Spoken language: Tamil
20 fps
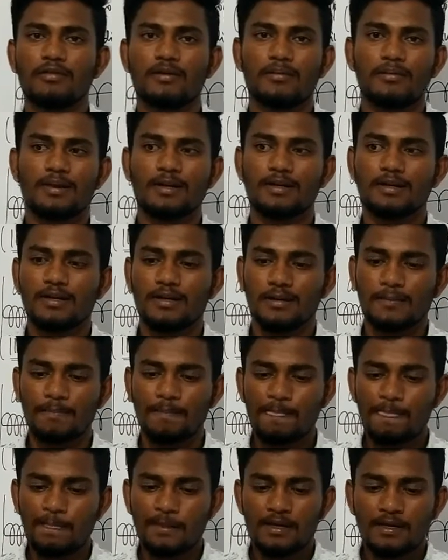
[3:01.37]
அப்படின்ட்டுனா
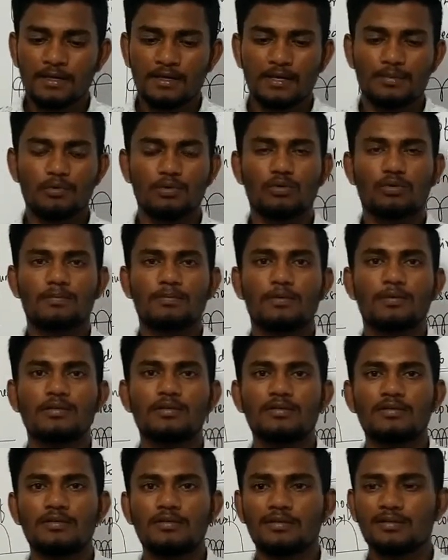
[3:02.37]
நம்ம ஒரு
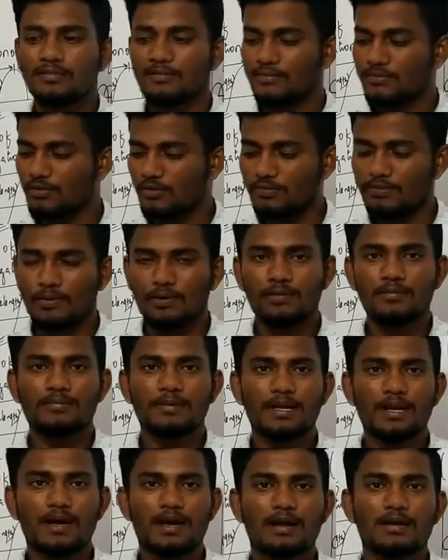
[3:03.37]
பொருளுக்கு ஒரு பொருள்
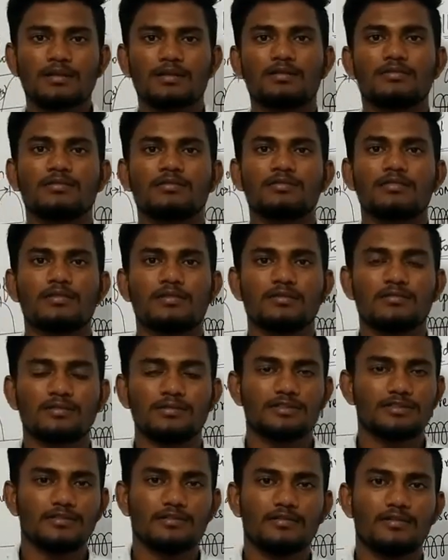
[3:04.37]
மேலே ஆற்றல் கொடுக்குறோன்னு
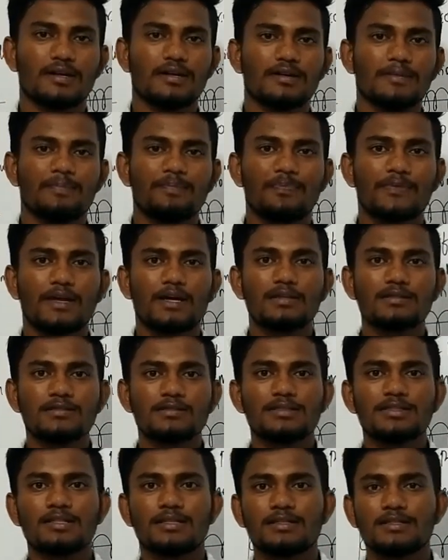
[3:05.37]
வச்சுக்கோங்களேன் அது
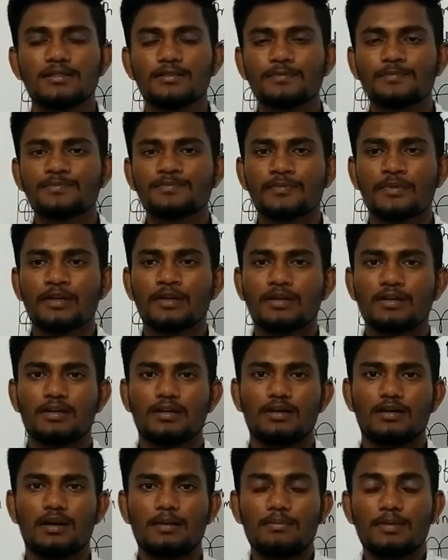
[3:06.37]
வந்துட்டு
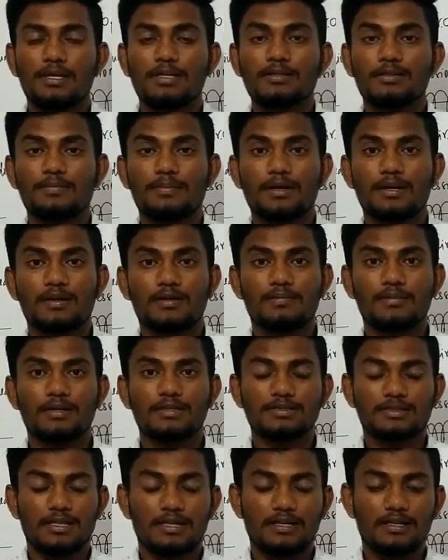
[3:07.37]
நம்ம எதிர்பார்க்குற மாதிரி
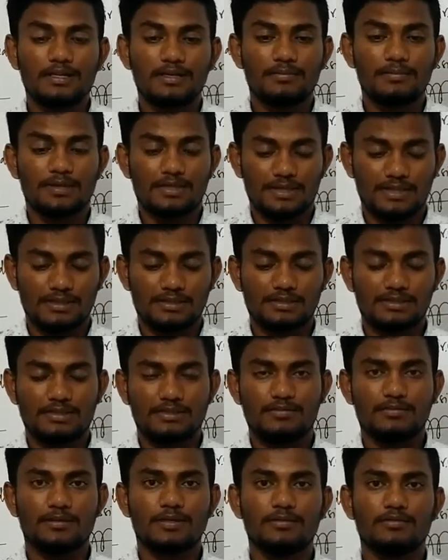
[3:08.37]
சரியாக மிக
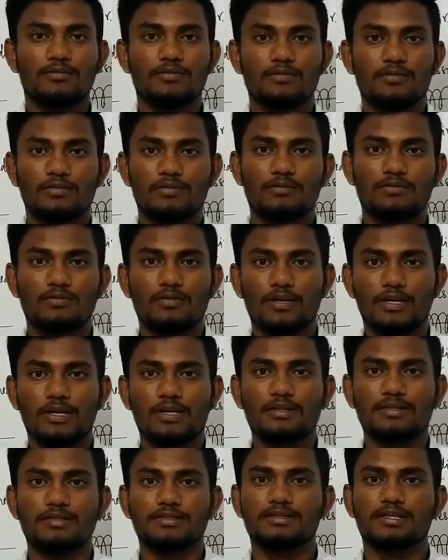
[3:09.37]
கச்சிதமாகவோ ஒரே
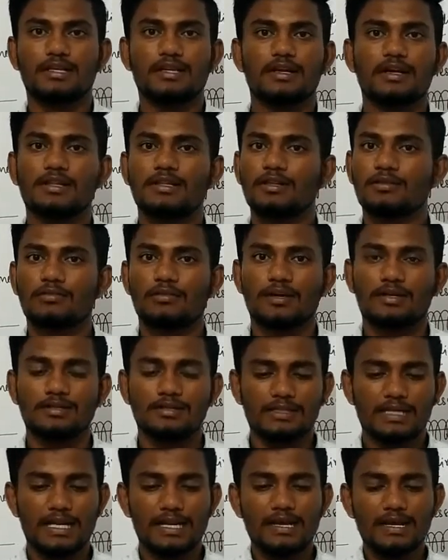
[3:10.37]
திசையில் அதிர்வுறாது
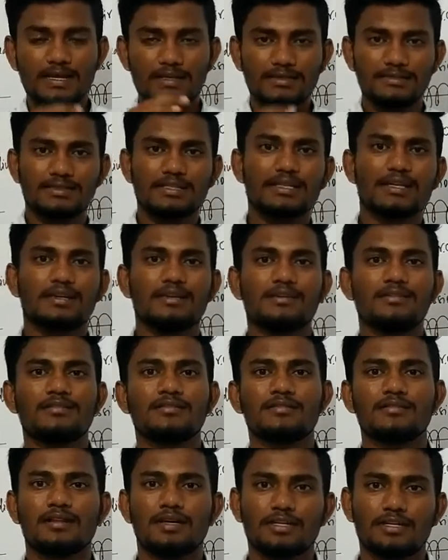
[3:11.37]
எல்லா திசைகளிலும்
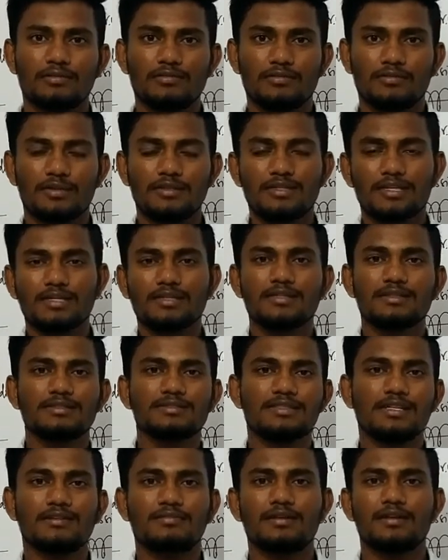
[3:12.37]
அதிர்வுறும் அது எந்த
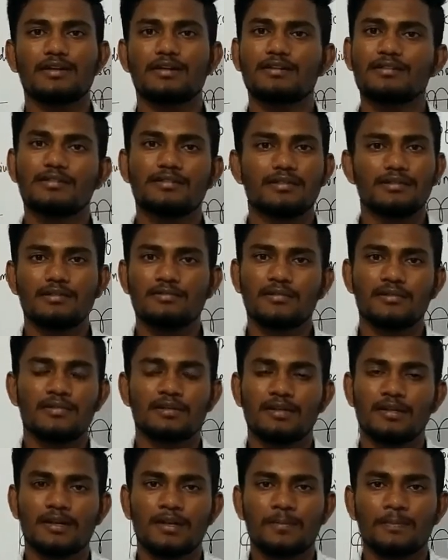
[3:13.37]
திசையில் வேணாலும்
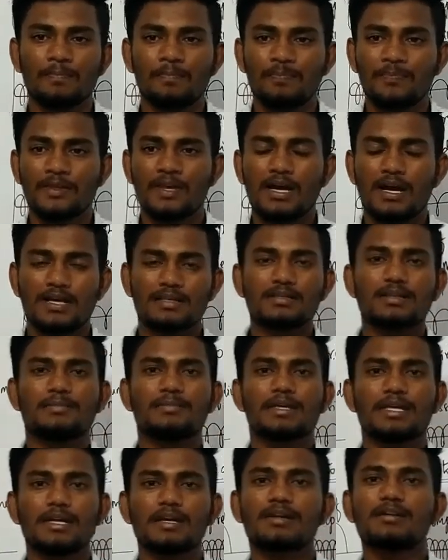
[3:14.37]
அதிர்வுருந்துருக்கலாம் அதை நம்ம
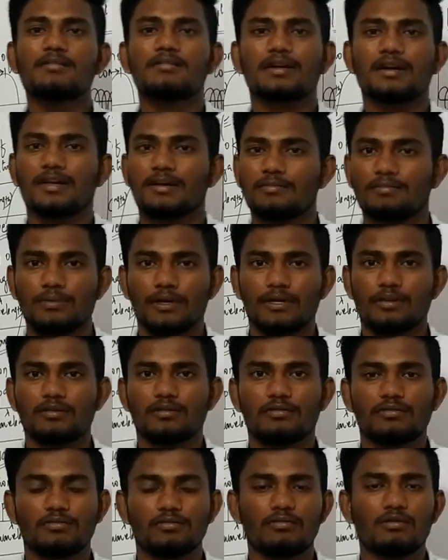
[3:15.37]
இரண்டு வகையாக
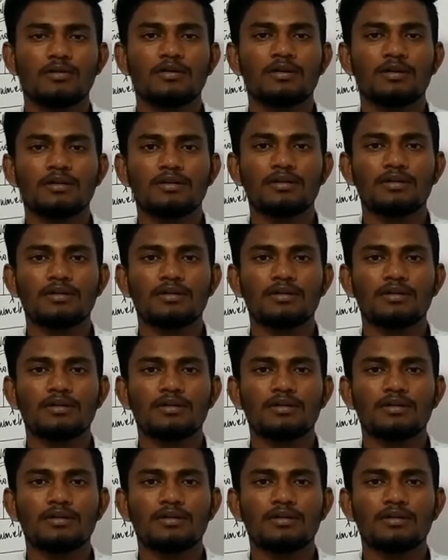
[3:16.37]
பிரிக்கிறோம் ஒன்று